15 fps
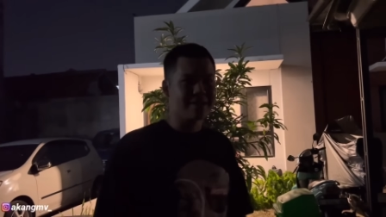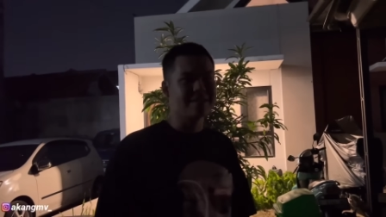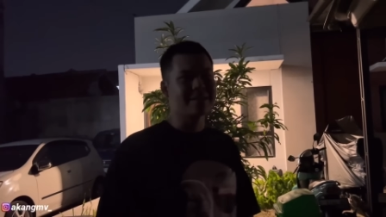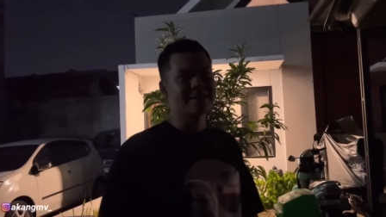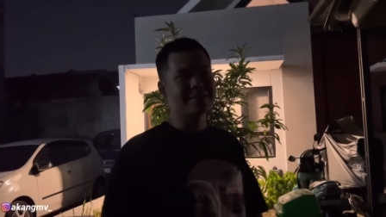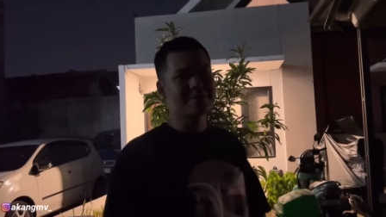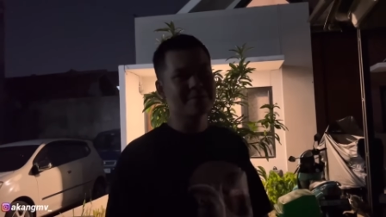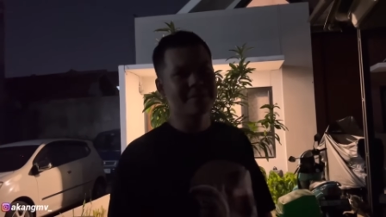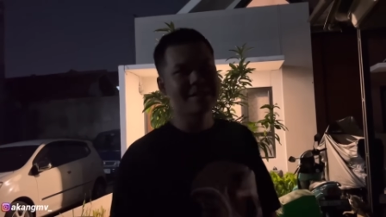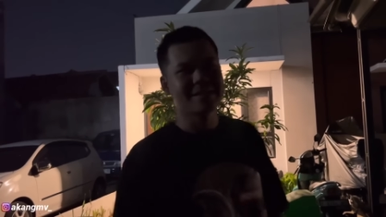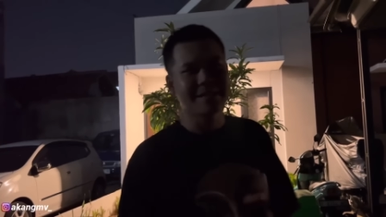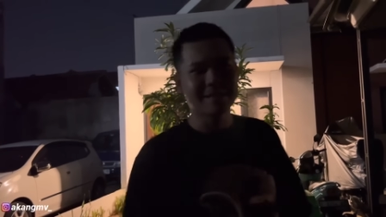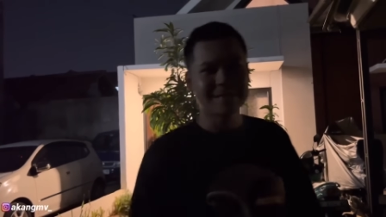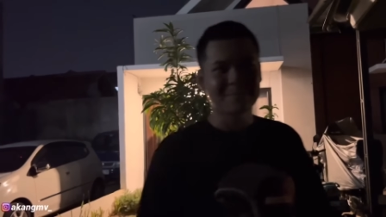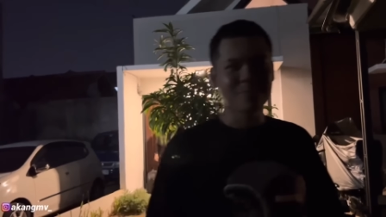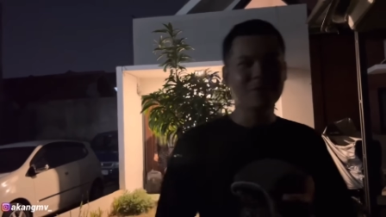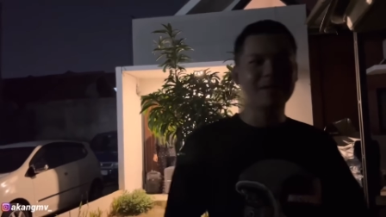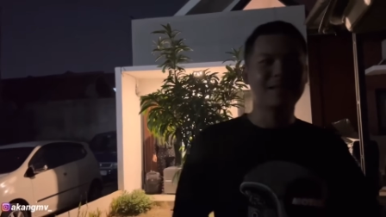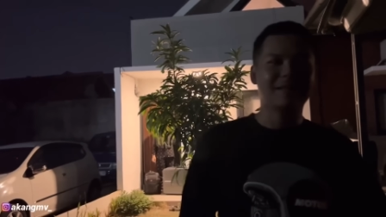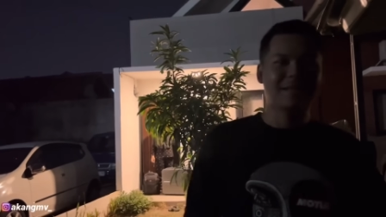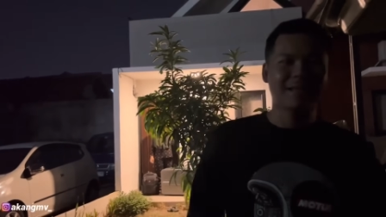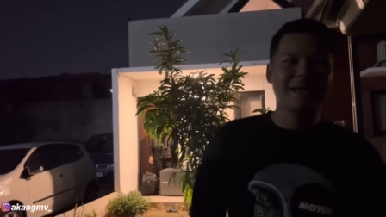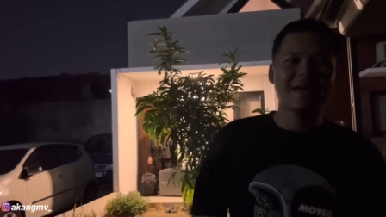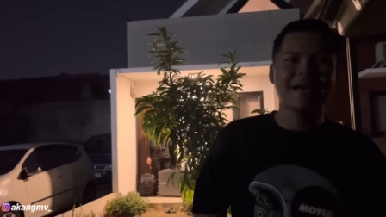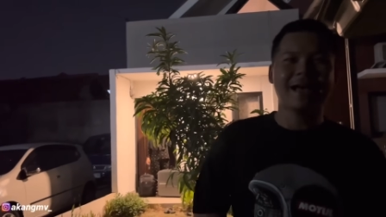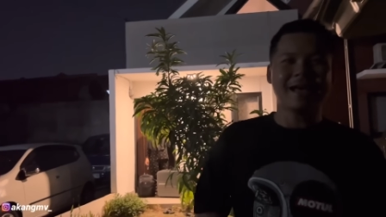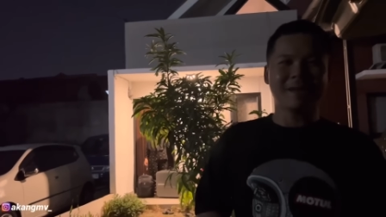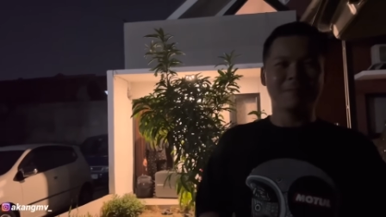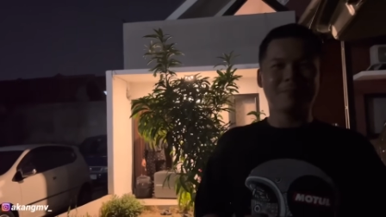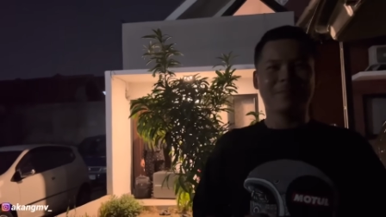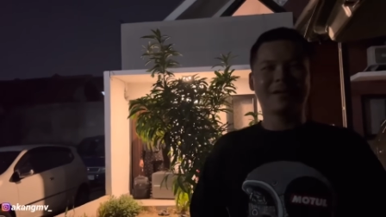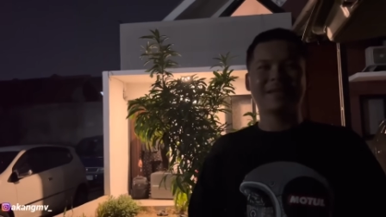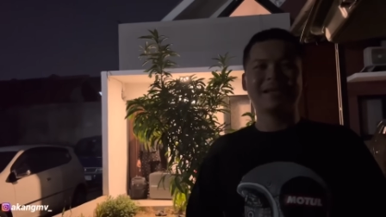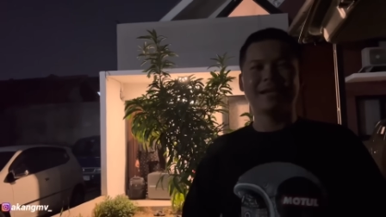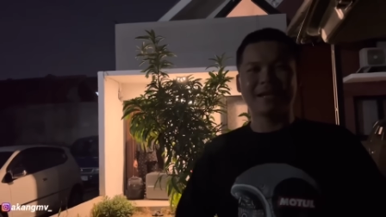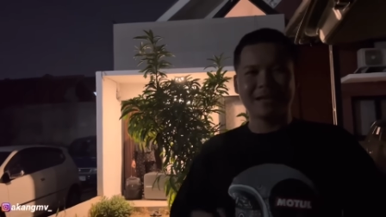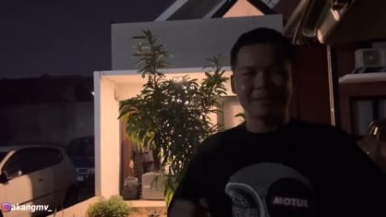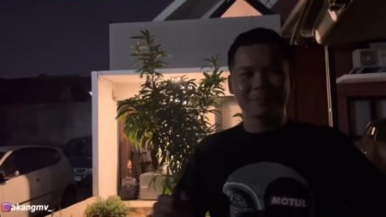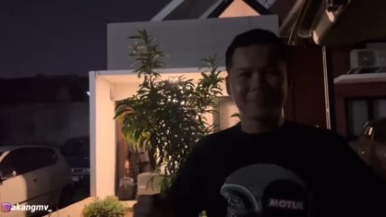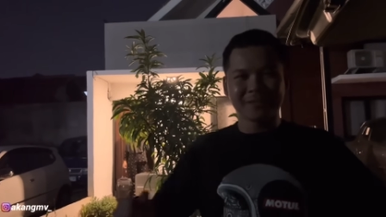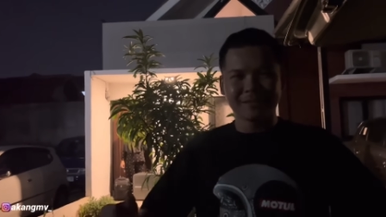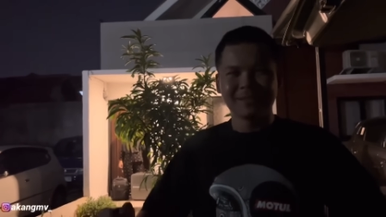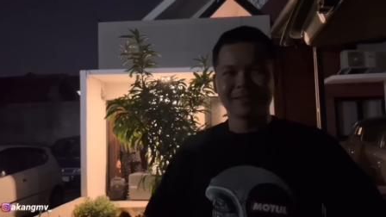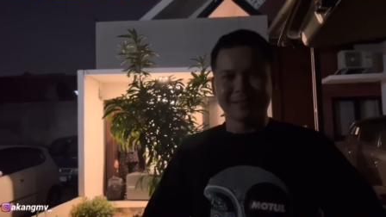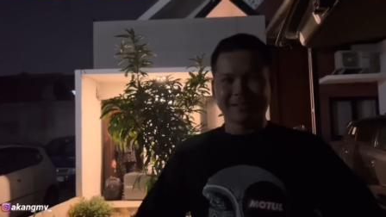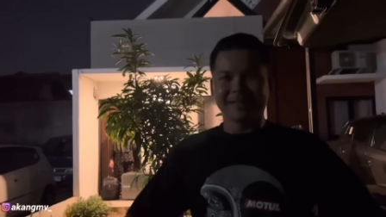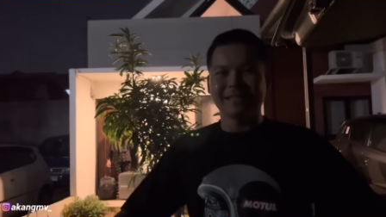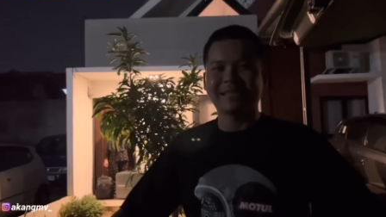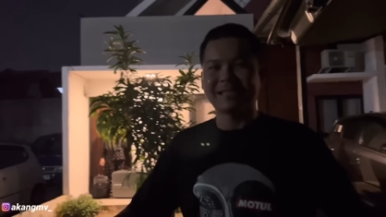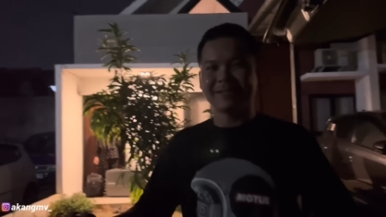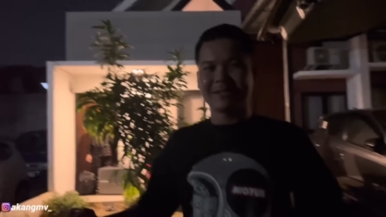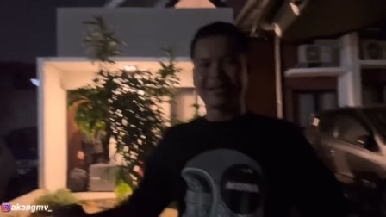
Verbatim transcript: ngecas dulu sih. Buat ya inilah ah, enak